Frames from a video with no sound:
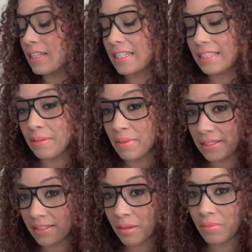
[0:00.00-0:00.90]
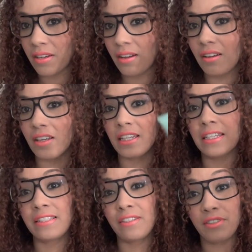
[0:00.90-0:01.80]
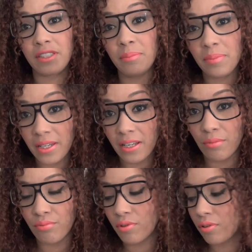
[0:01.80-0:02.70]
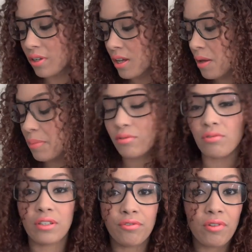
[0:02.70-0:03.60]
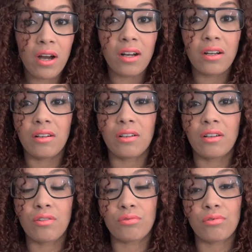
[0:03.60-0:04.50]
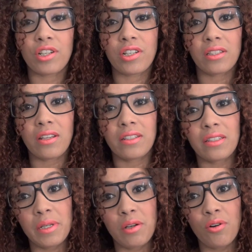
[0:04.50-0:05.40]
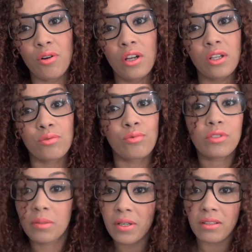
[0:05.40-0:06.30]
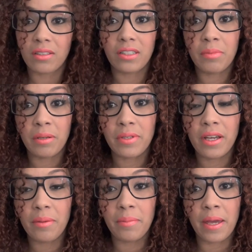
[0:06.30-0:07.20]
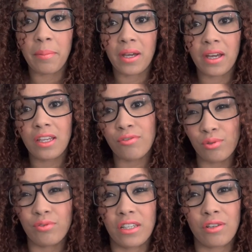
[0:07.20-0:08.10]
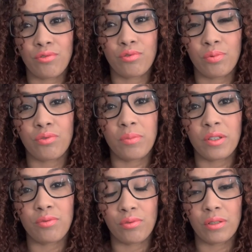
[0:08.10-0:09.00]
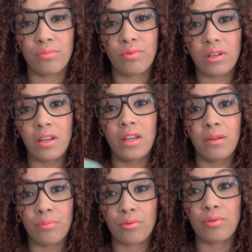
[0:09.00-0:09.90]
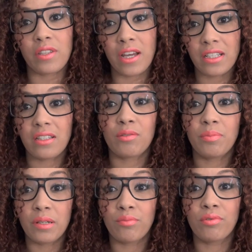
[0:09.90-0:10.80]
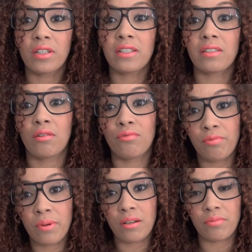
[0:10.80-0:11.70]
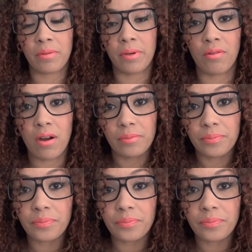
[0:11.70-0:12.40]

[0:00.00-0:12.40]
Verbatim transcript: qui démêlent très bien et qui définit bien la boucle. Parce que des fois, euh, quand on achète un démêlant, donc c'est bien, ça démêle bien, mais après, il faut trouver quelque chose pour se mettre sur les boucles, pour que ça reste bien bouclé et que ça gonfle pas comme je sais pas quoi.